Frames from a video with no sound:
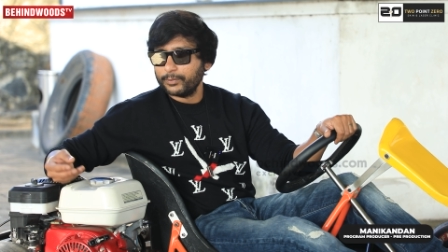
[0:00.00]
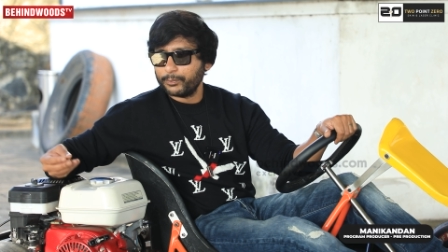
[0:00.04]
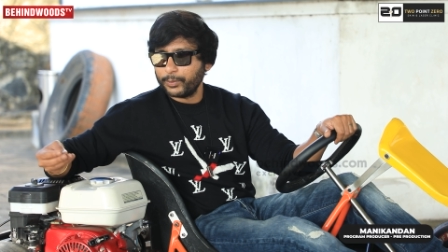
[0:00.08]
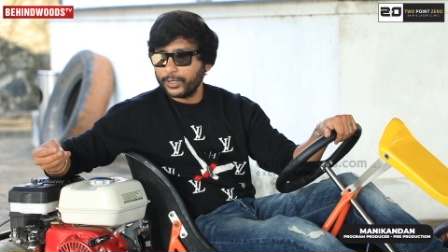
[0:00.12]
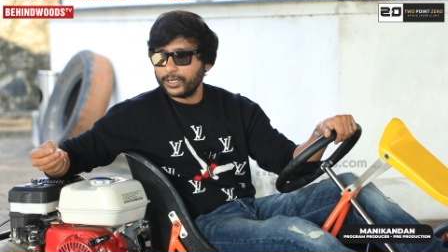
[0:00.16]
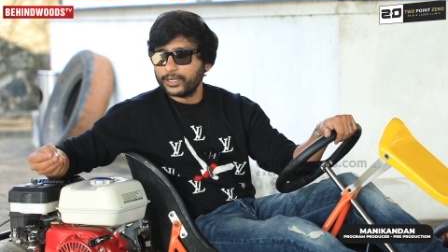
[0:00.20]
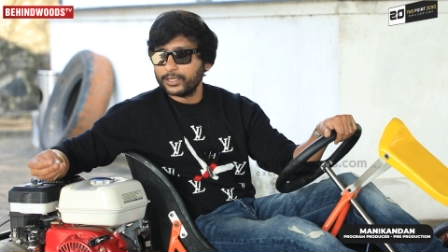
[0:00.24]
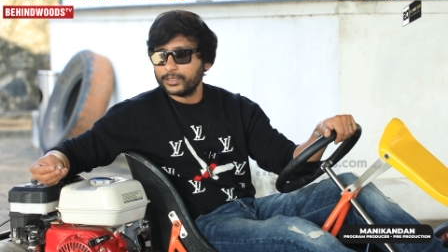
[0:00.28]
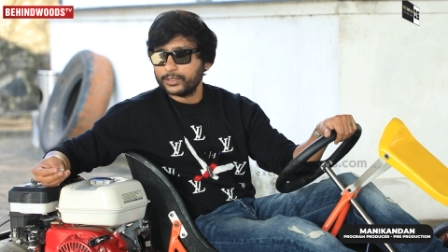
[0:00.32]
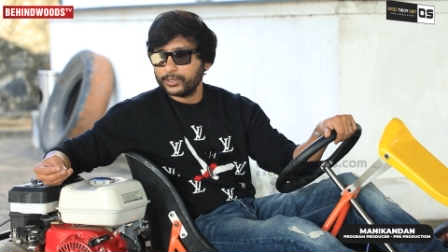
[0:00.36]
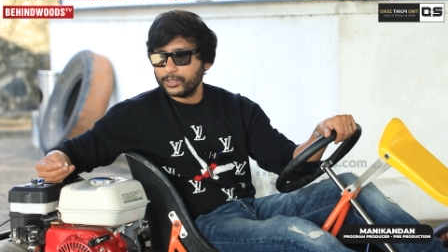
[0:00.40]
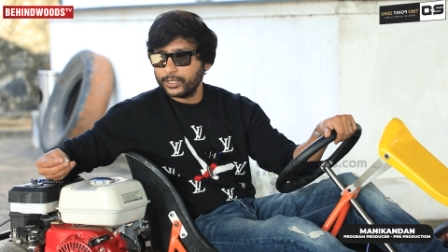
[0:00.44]

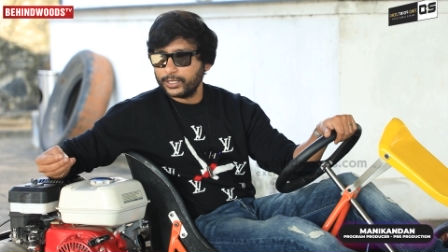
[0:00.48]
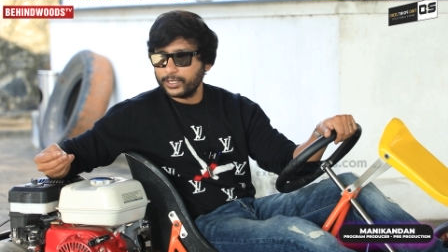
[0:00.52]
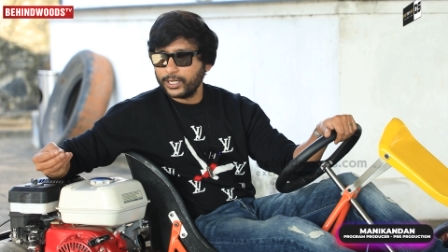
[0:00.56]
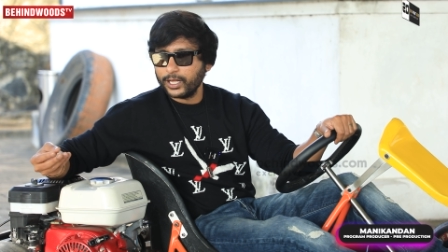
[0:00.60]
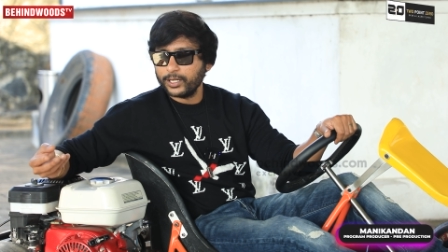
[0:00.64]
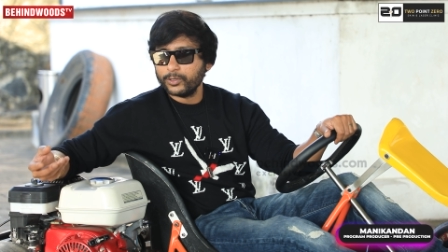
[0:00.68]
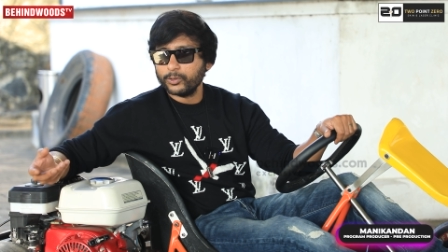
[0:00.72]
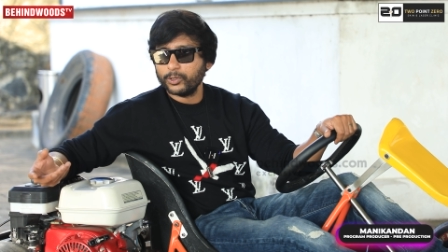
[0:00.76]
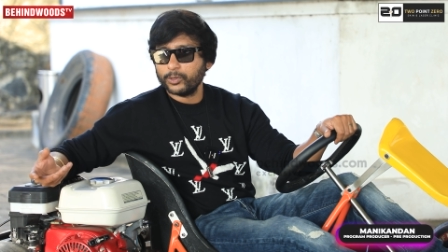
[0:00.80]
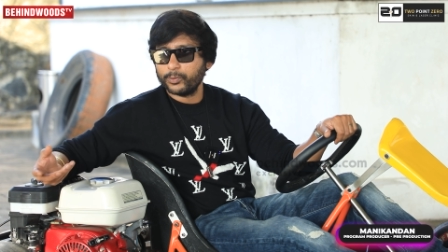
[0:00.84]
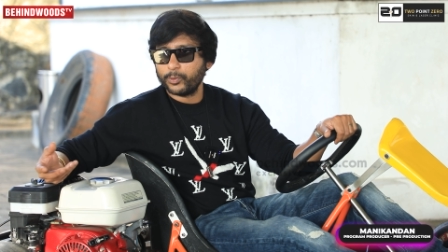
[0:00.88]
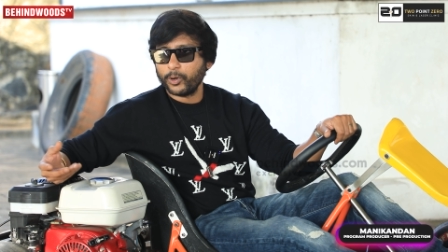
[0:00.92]
பண்ணுறதுக்கு
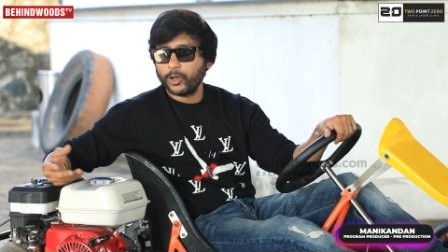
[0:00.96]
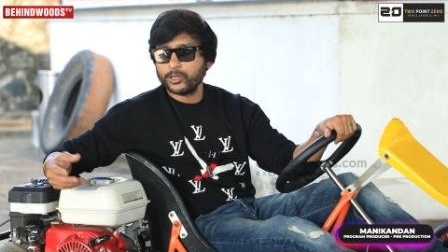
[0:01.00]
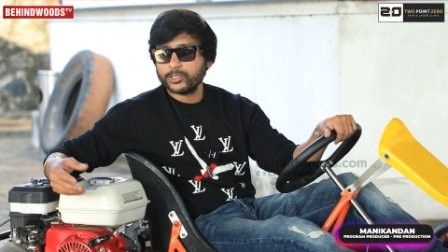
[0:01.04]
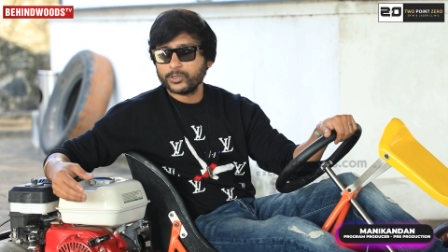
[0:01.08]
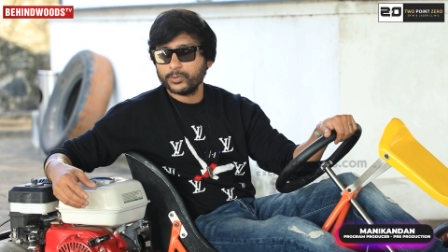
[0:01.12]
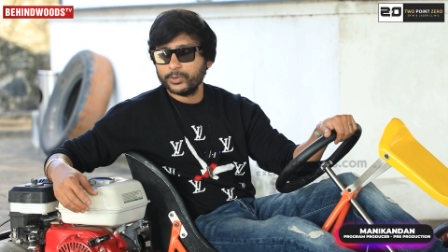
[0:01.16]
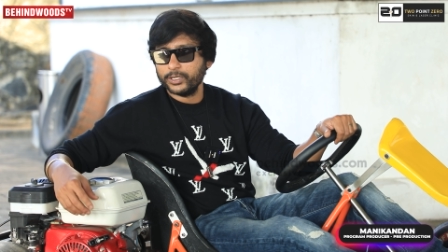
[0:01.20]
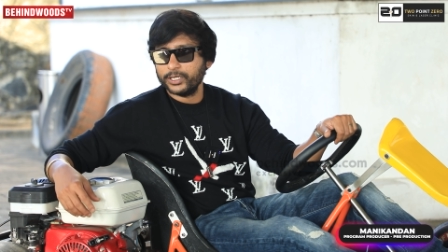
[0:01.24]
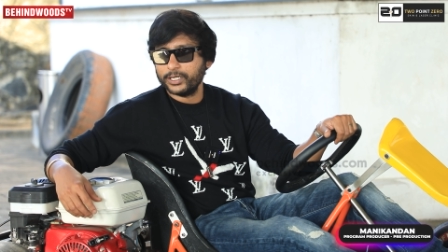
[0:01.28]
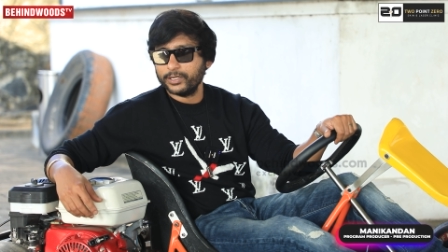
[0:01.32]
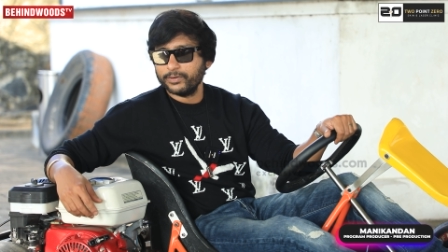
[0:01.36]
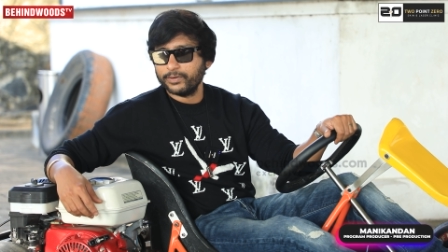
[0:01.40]
ஏதாவது ஒரு
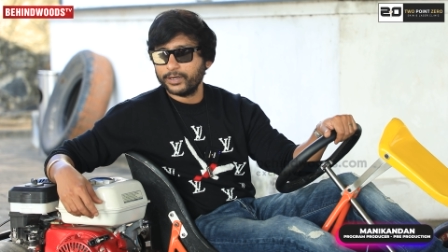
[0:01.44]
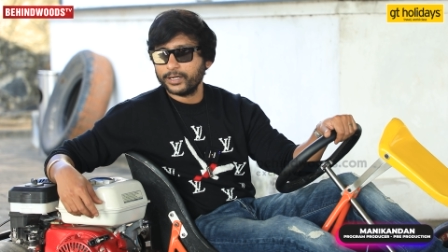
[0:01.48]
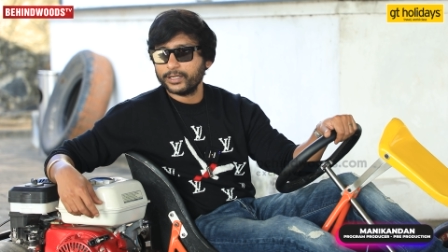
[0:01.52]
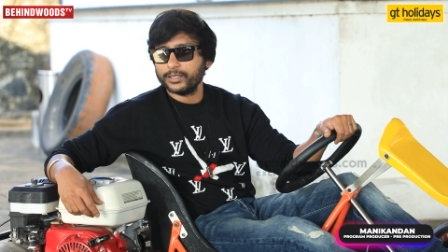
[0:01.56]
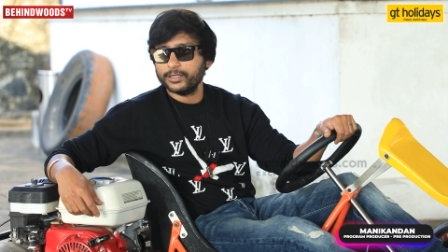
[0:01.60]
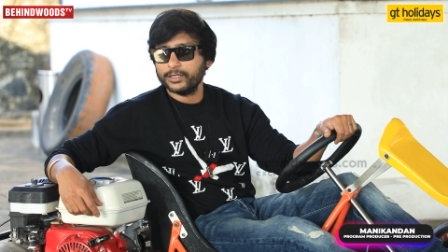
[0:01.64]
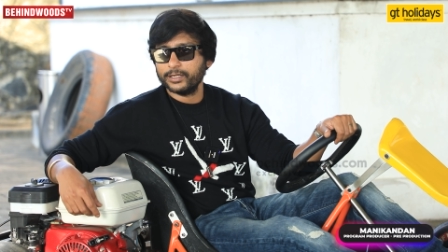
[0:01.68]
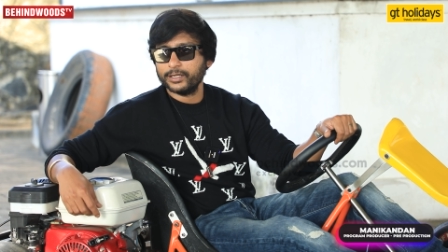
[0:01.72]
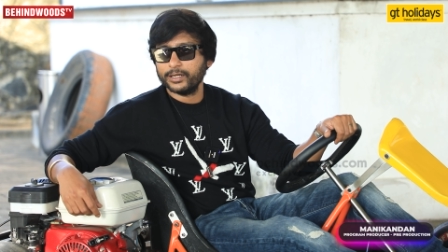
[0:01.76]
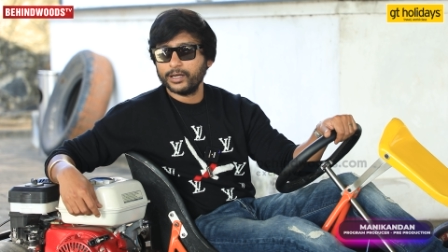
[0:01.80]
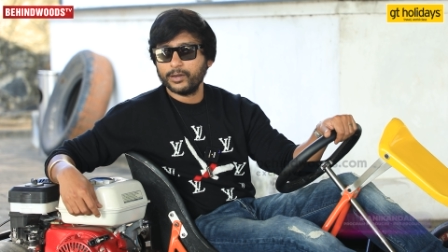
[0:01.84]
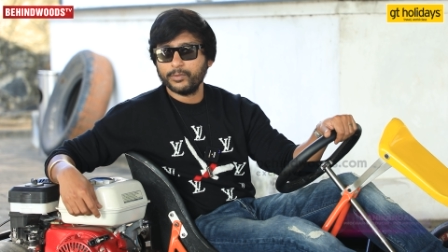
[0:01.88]
பாசிபிலிட்டி
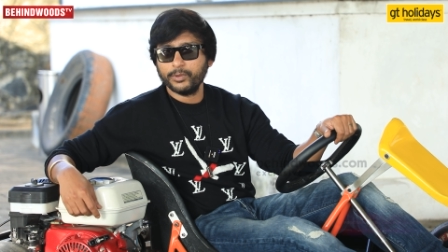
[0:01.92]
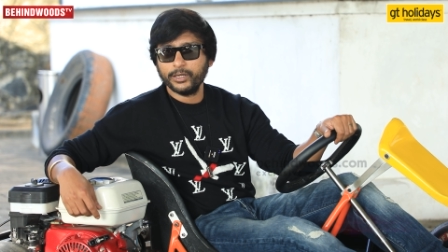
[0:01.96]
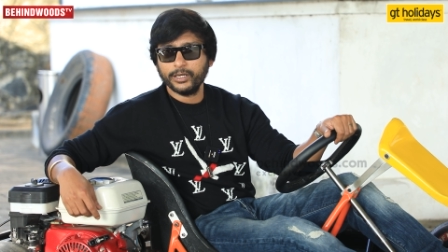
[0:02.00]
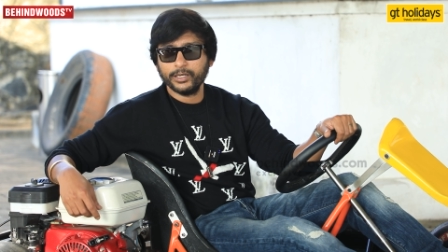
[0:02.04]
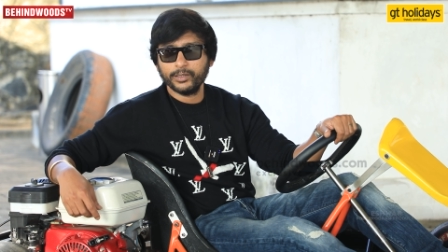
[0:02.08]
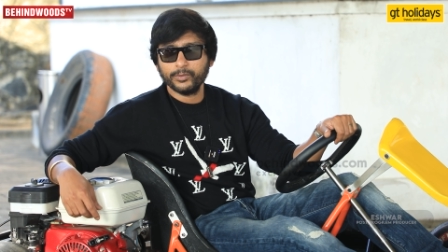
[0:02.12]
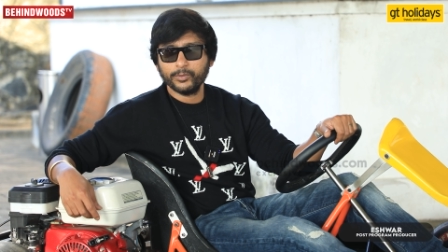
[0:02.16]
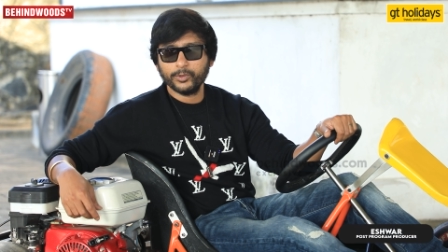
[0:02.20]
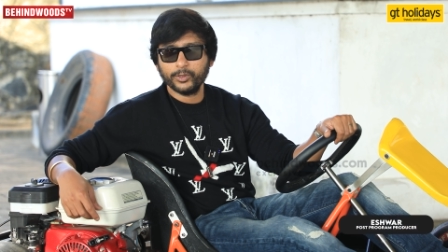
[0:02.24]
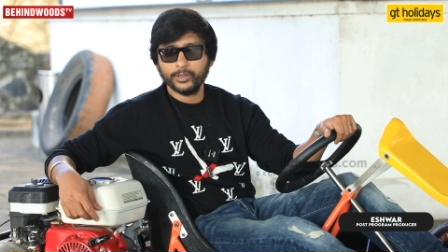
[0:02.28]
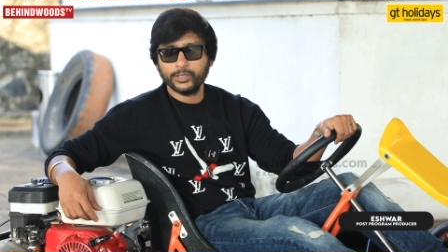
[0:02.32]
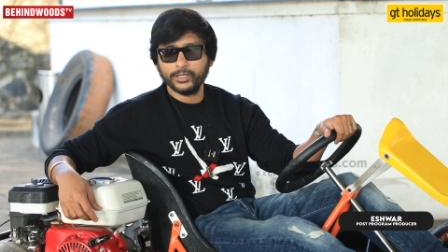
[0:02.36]
வருது
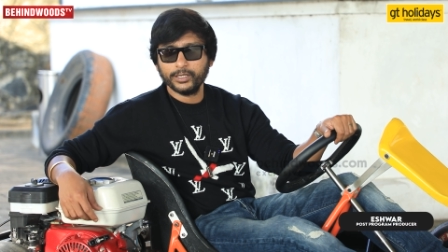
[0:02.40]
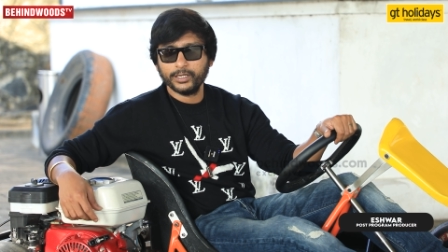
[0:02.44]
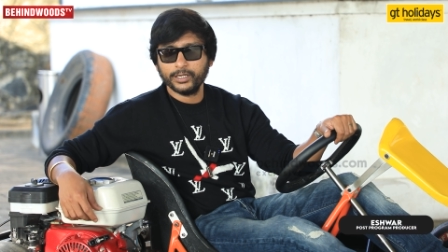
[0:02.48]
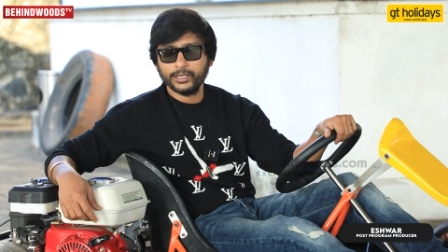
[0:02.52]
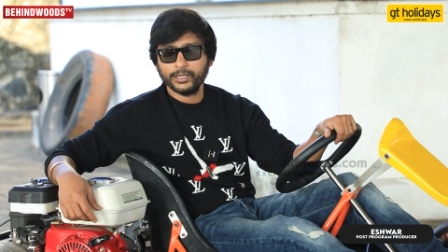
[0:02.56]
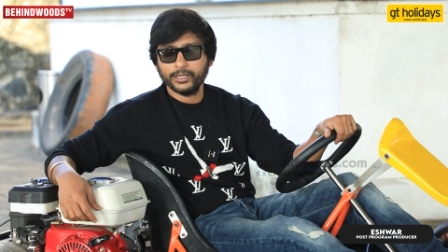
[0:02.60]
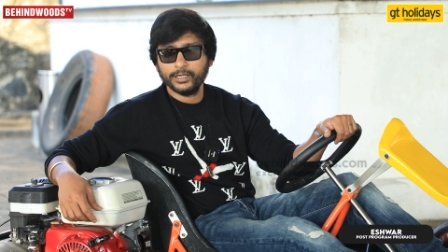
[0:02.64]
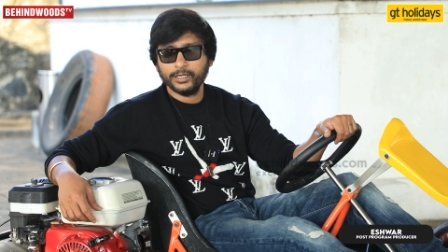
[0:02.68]
அப்படின்னும் போது